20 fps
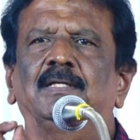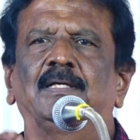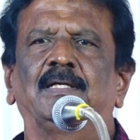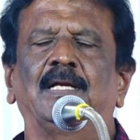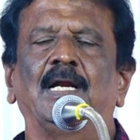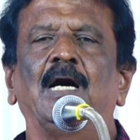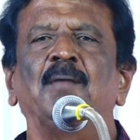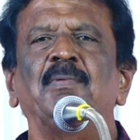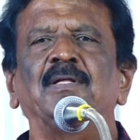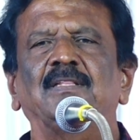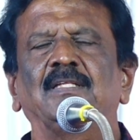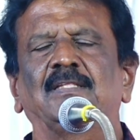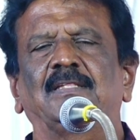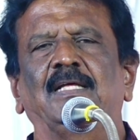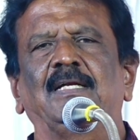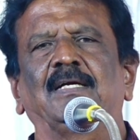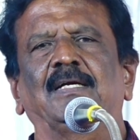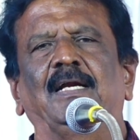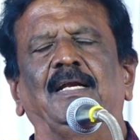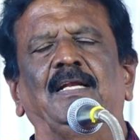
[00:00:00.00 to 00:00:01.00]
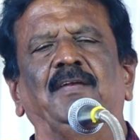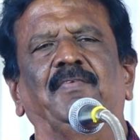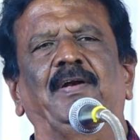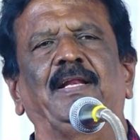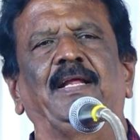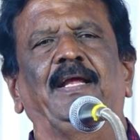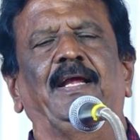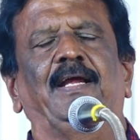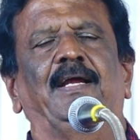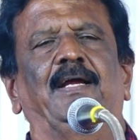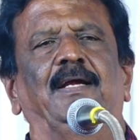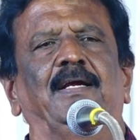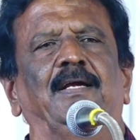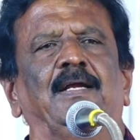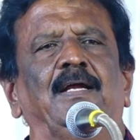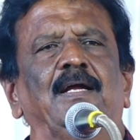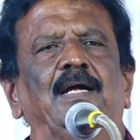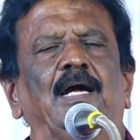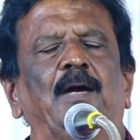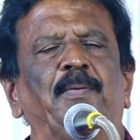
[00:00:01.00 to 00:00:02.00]
கிராமத்து தெருக்களின் வழியே
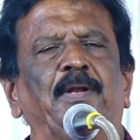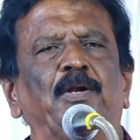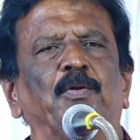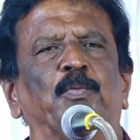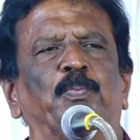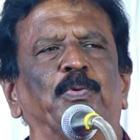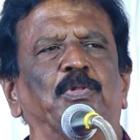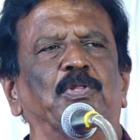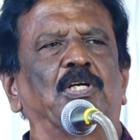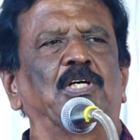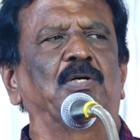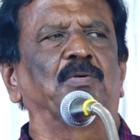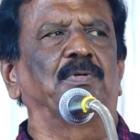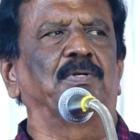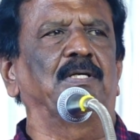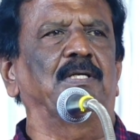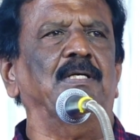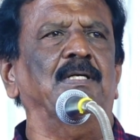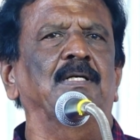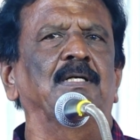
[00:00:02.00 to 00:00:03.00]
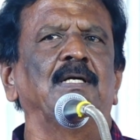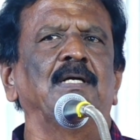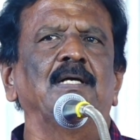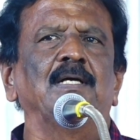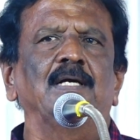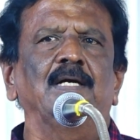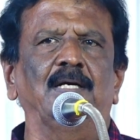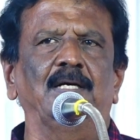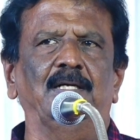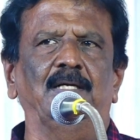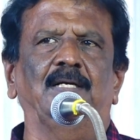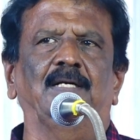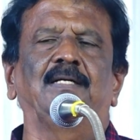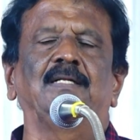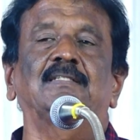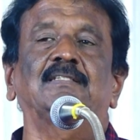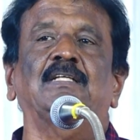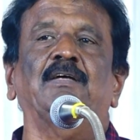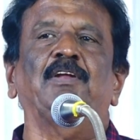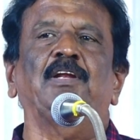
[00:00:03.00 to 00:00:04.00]
அப்படின்னு ஒரு புத்தகம் ஒன்று
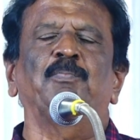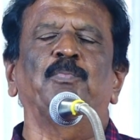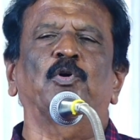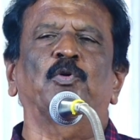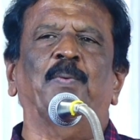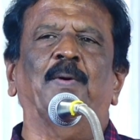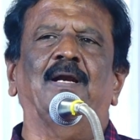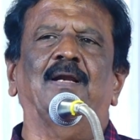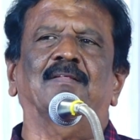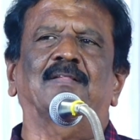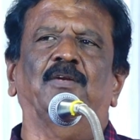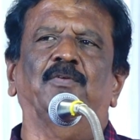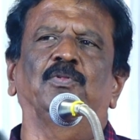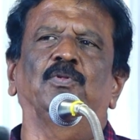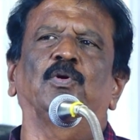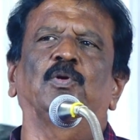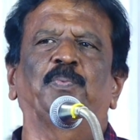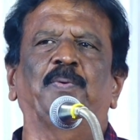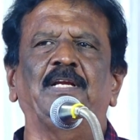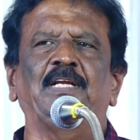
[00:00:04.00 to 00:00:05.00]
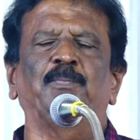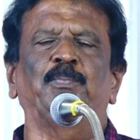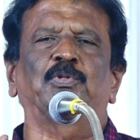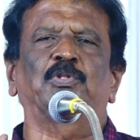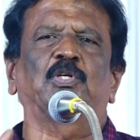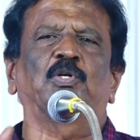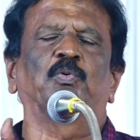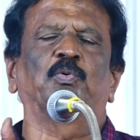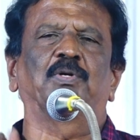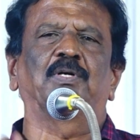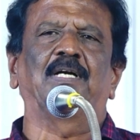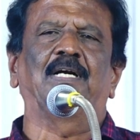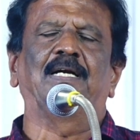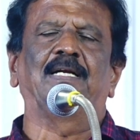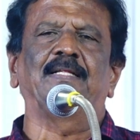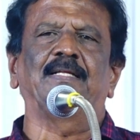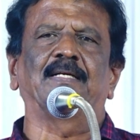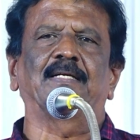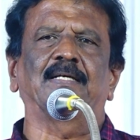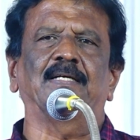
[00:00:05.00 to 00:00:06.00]
டிஸ்கவரி புக் பேலஸில் வந்து ஒரு பெரிய புத்தகம் ஒன்று
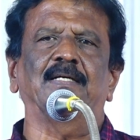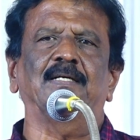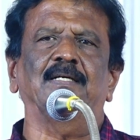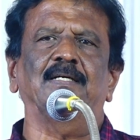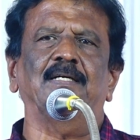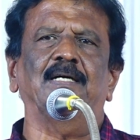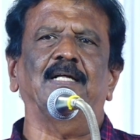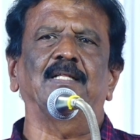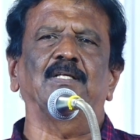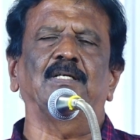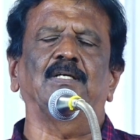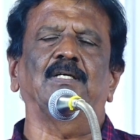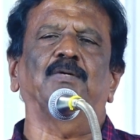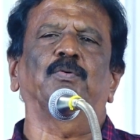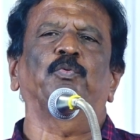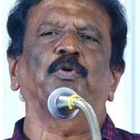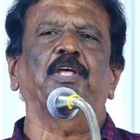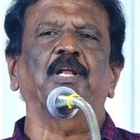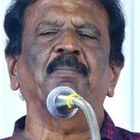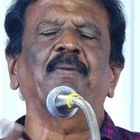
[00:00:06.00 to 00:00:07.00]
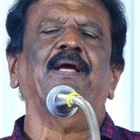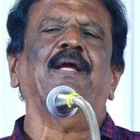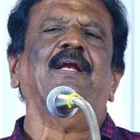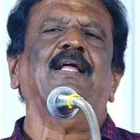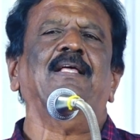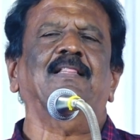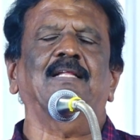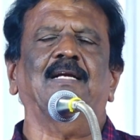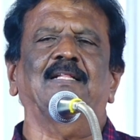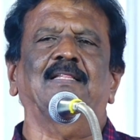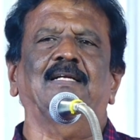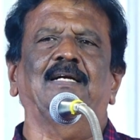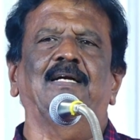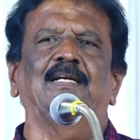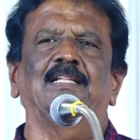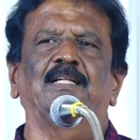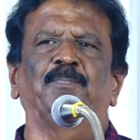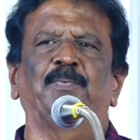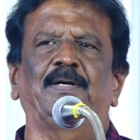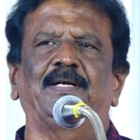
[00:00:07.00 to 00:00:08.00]
எழுதியிருக்கேன் அது உயிர்மை இணையதளத்தில்
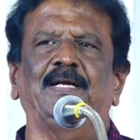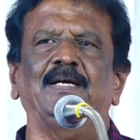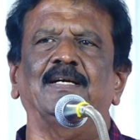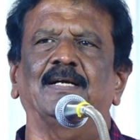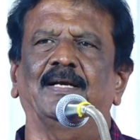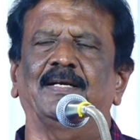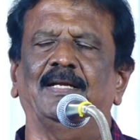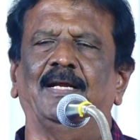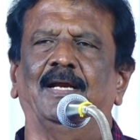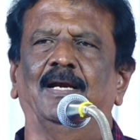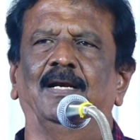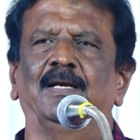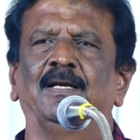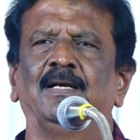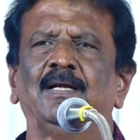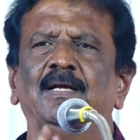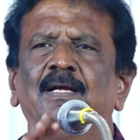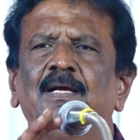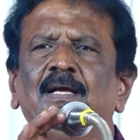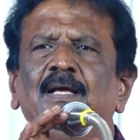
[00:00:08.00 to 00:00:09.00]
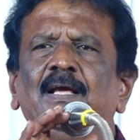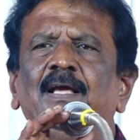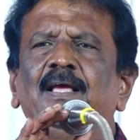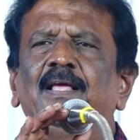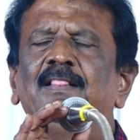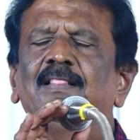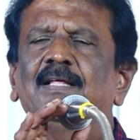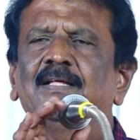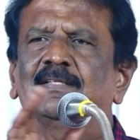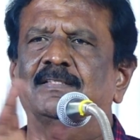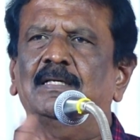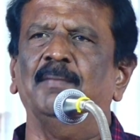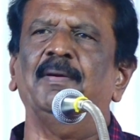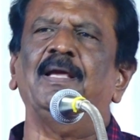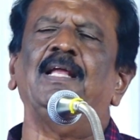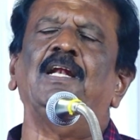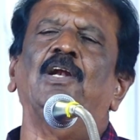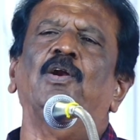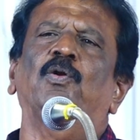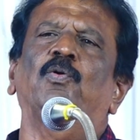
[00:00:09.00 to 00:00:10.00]
எழுதப்பட்ட கட்டுரைகள் இந்த
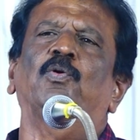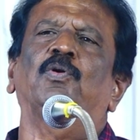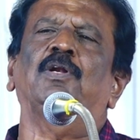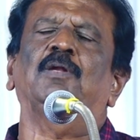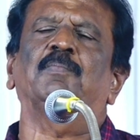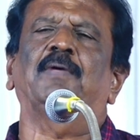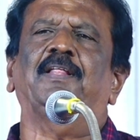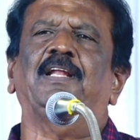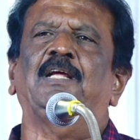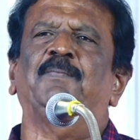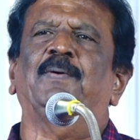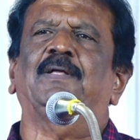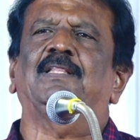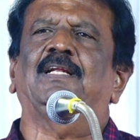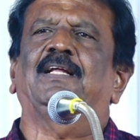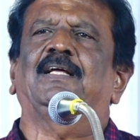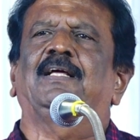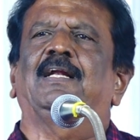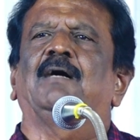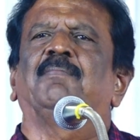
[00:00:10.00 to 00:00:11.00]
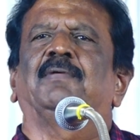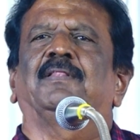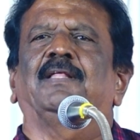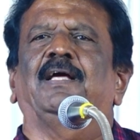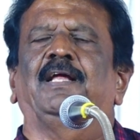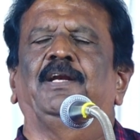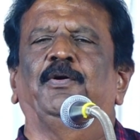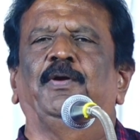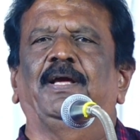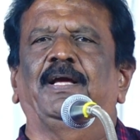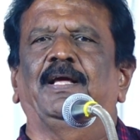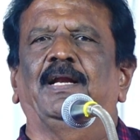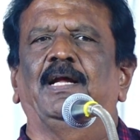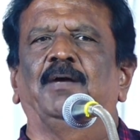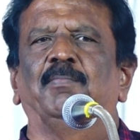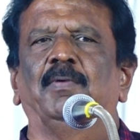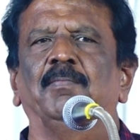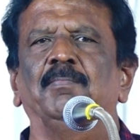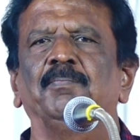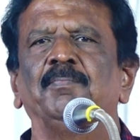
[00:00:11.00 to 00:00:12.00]
சமயநல்லூர்னு மதுரை பக்கத்தில் கிராமம் தான் என்னுடைய
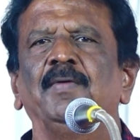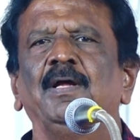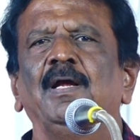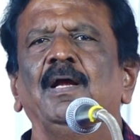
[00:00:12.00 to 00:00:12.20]
கிராமம்